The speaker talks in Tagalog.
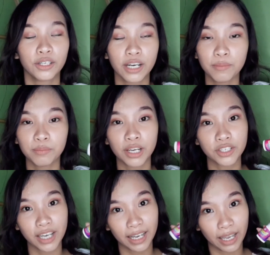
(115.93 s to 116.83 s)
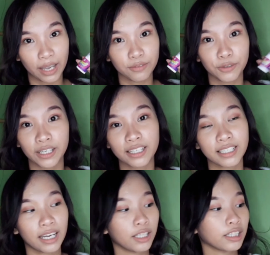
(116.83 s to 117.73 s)
cream blush again for the
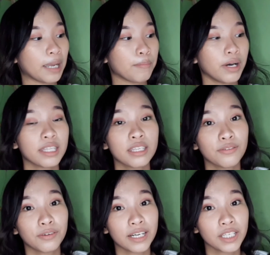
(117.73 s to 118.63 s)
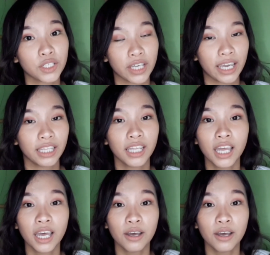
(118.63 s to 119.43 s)
second time but different shade.